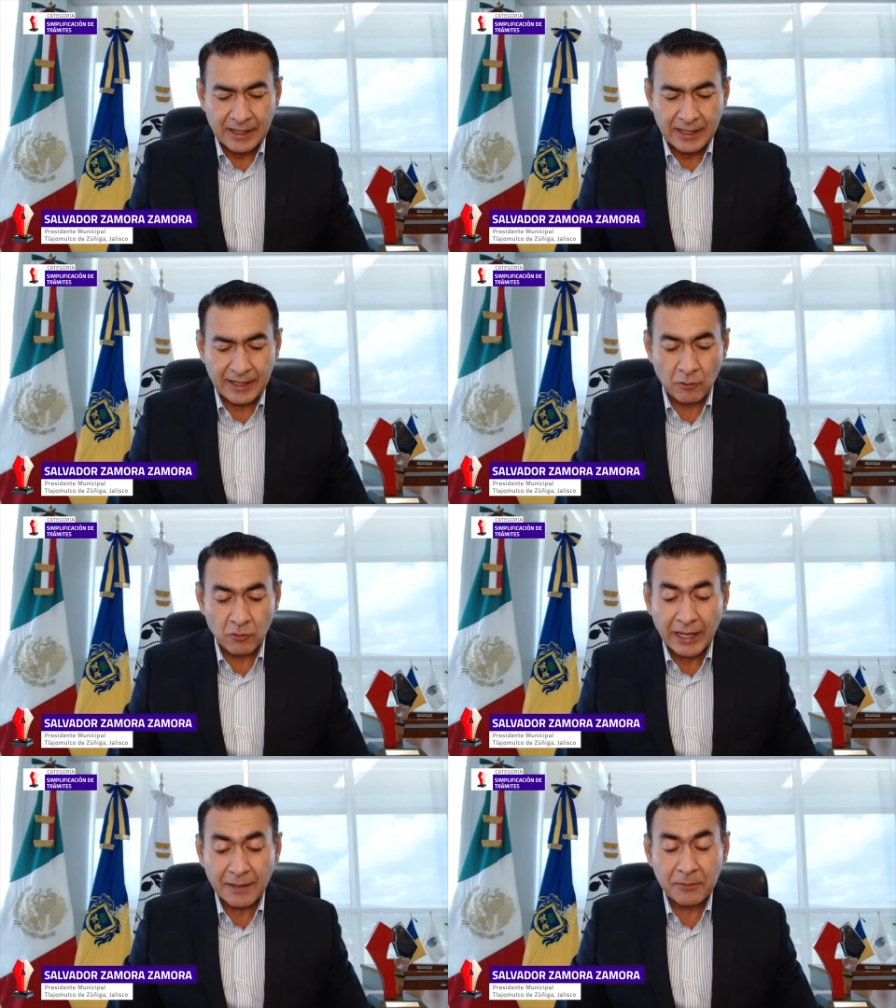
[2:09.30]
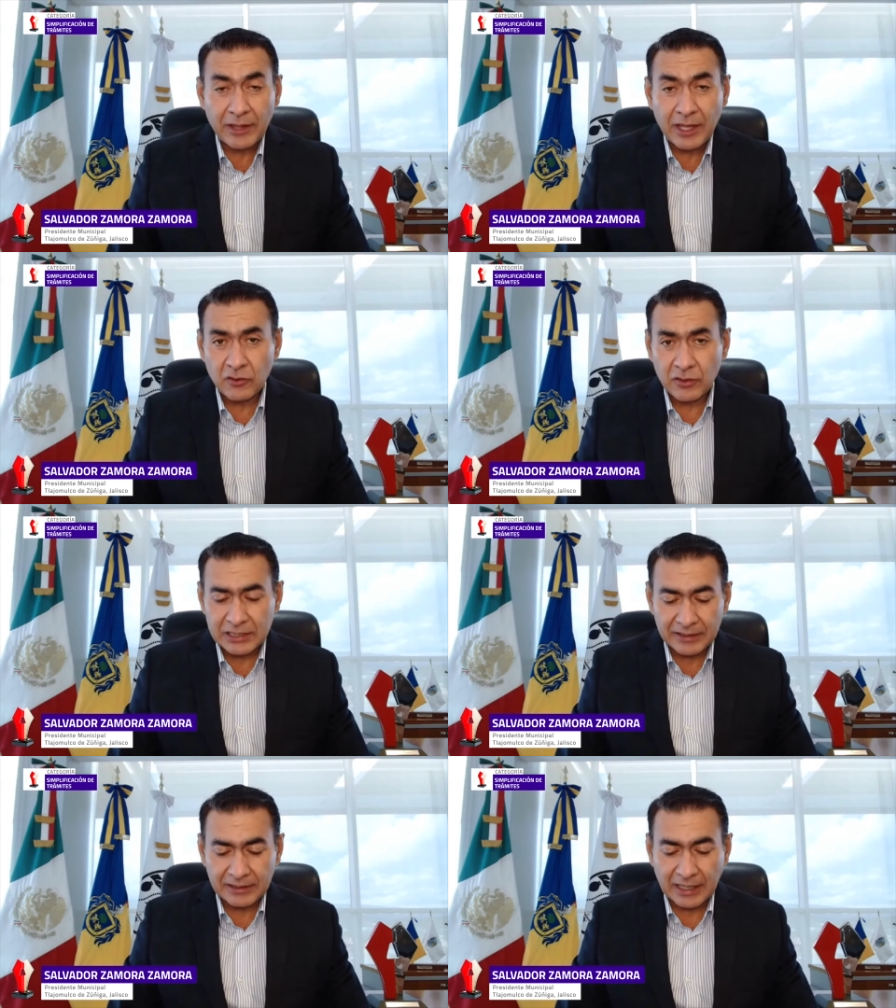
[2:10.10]
Eh, un ejemplo de ello es
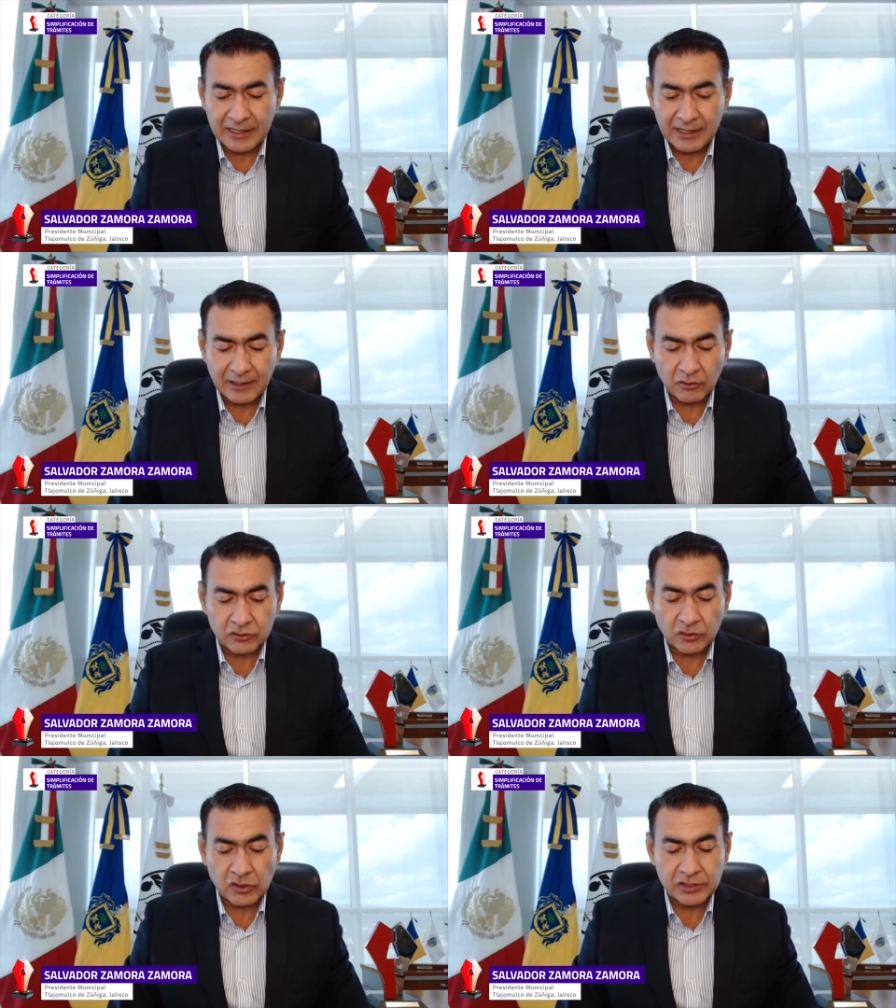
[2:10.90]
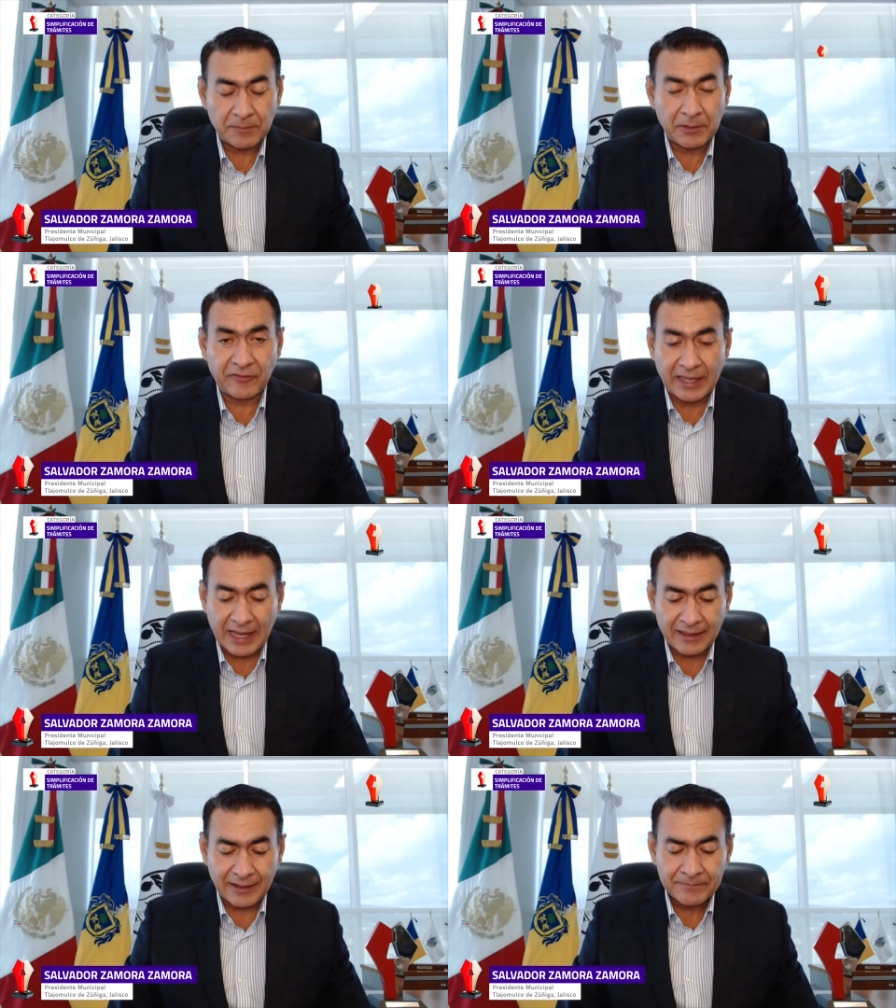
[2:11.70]
la ventanilla de construcción
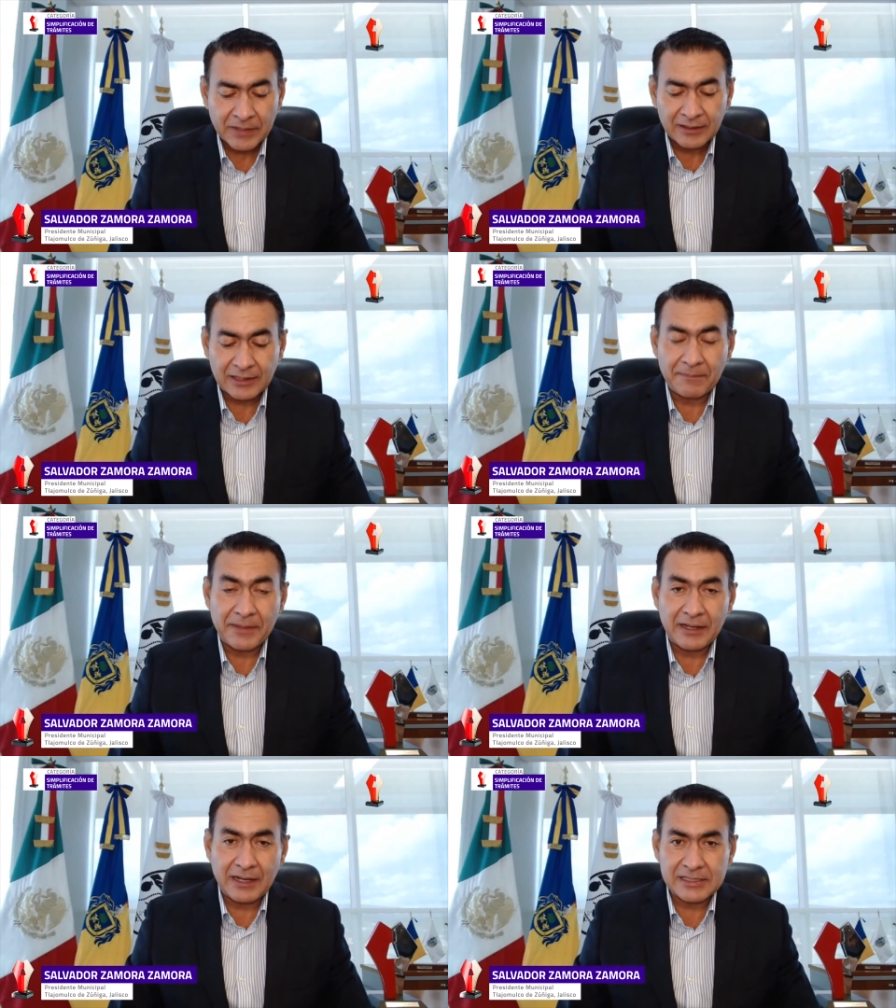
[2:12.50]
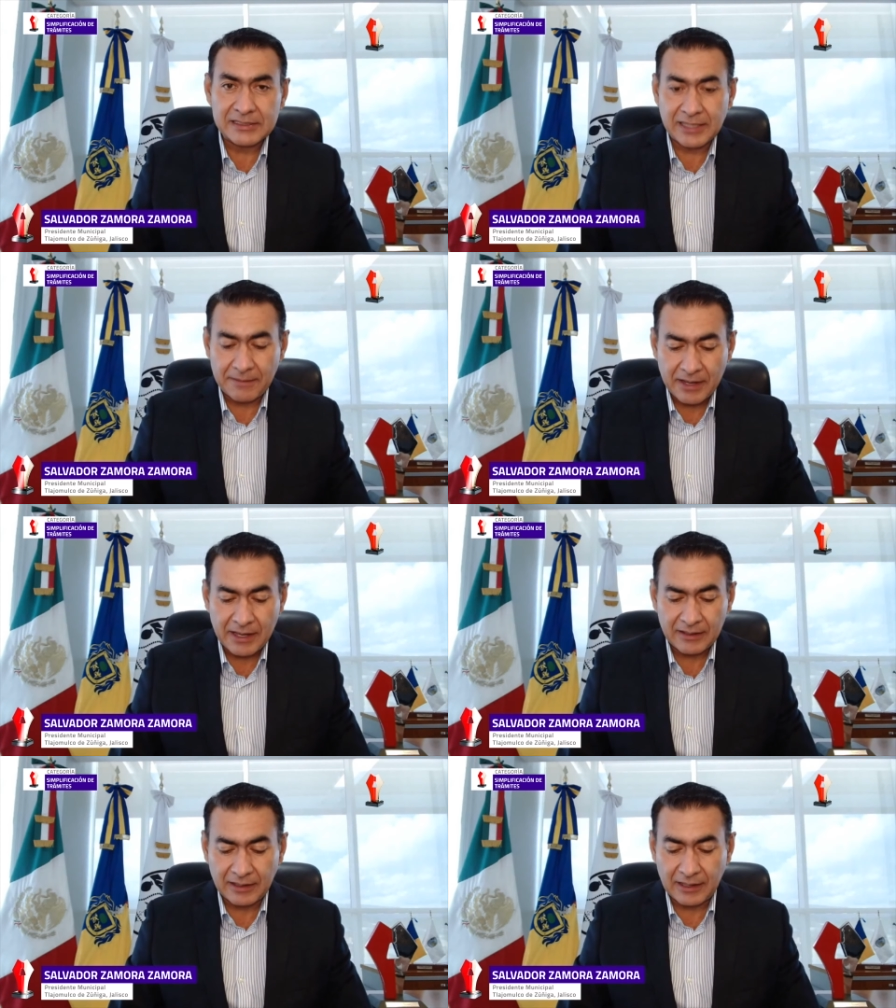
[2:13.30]
simplificada, también el
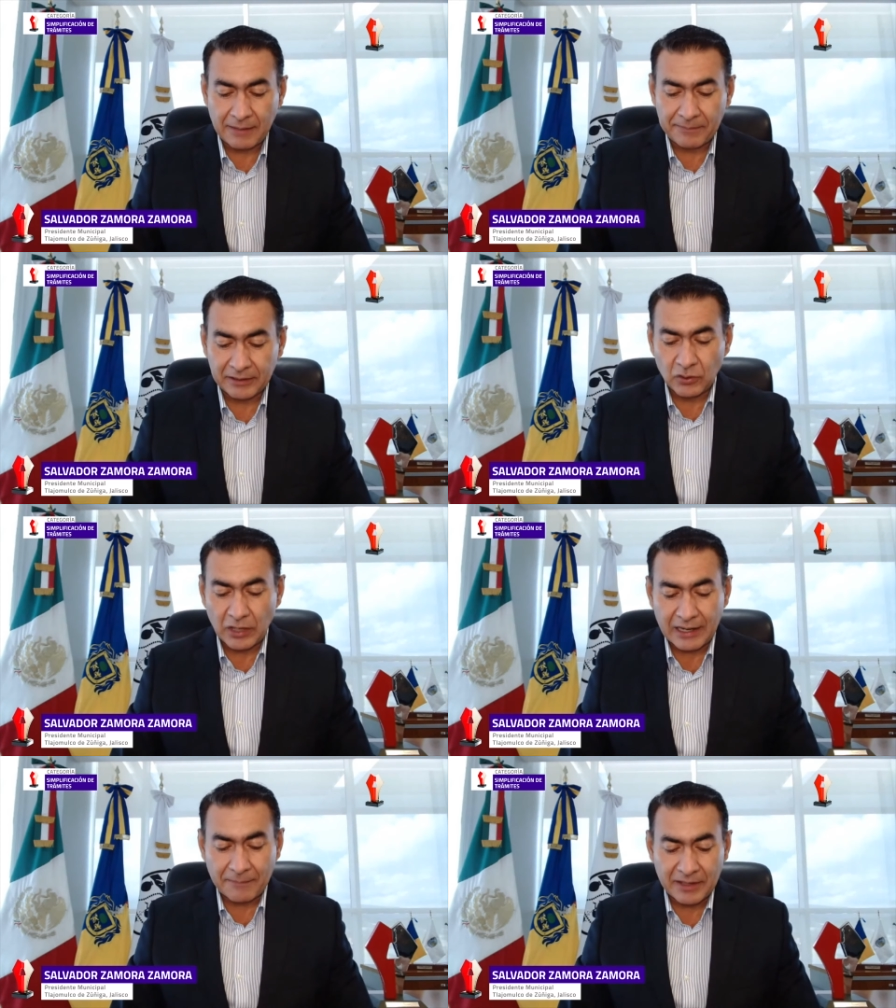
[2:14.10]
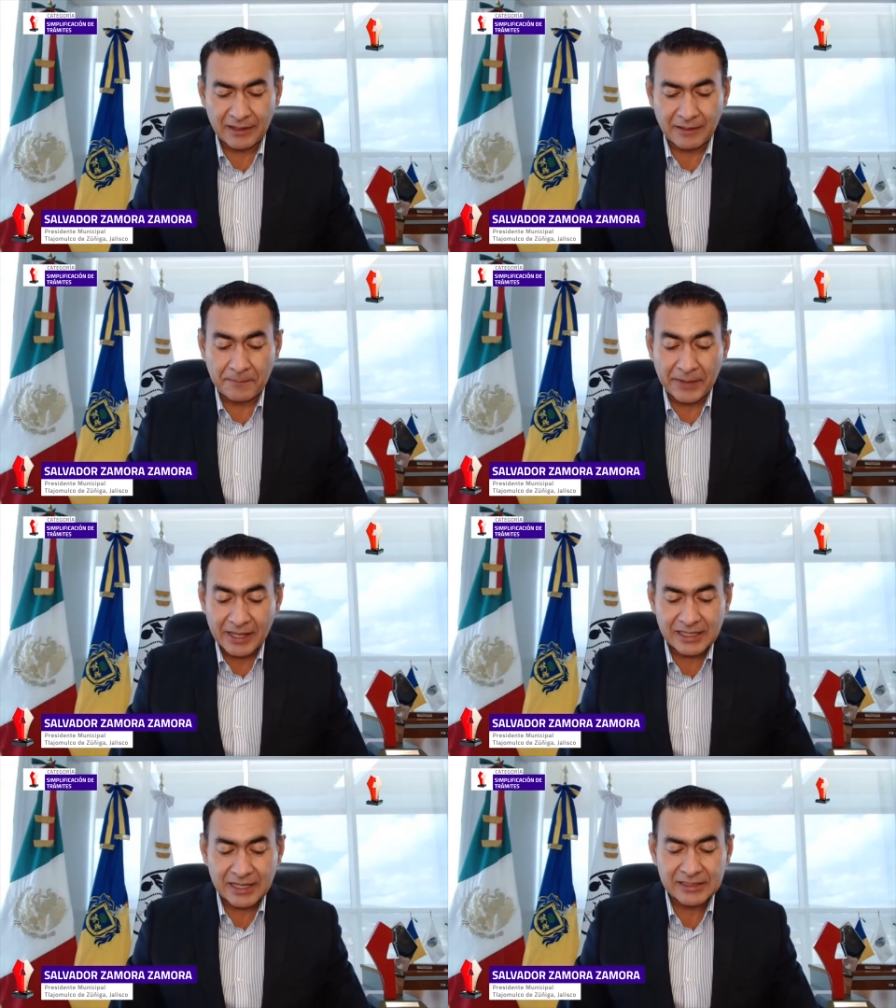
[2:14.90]
sistema de apertura rápida de
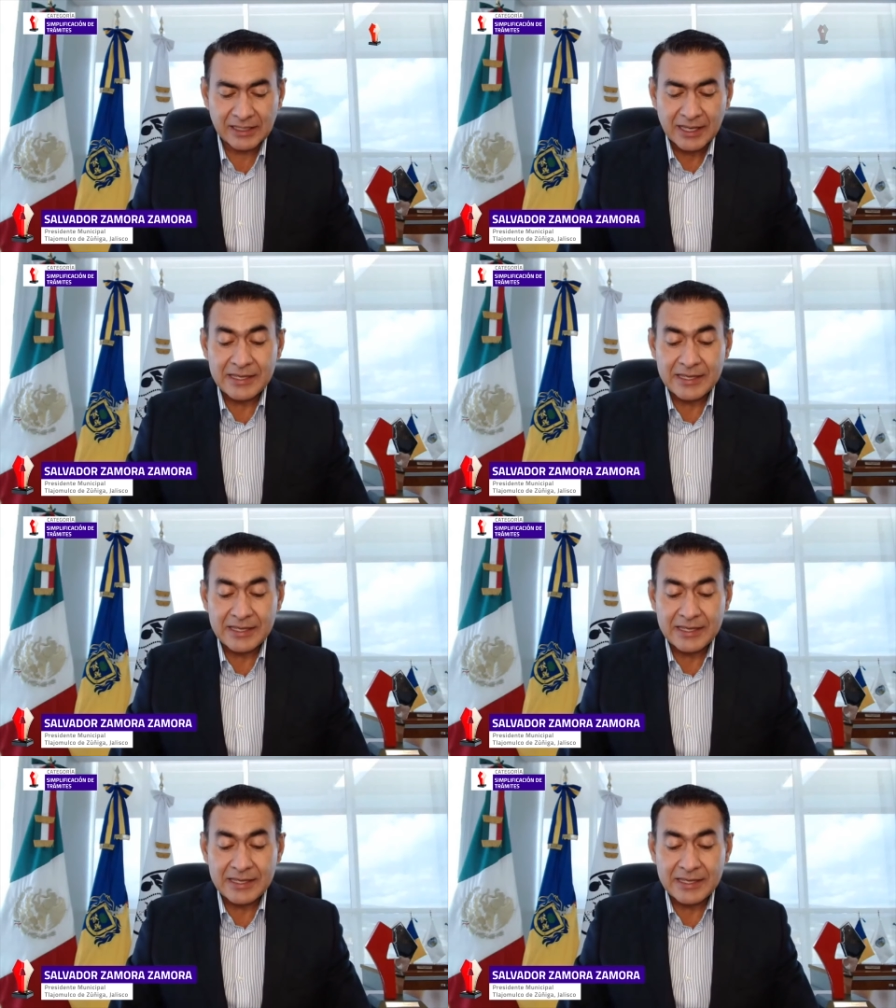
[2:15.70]
empresas,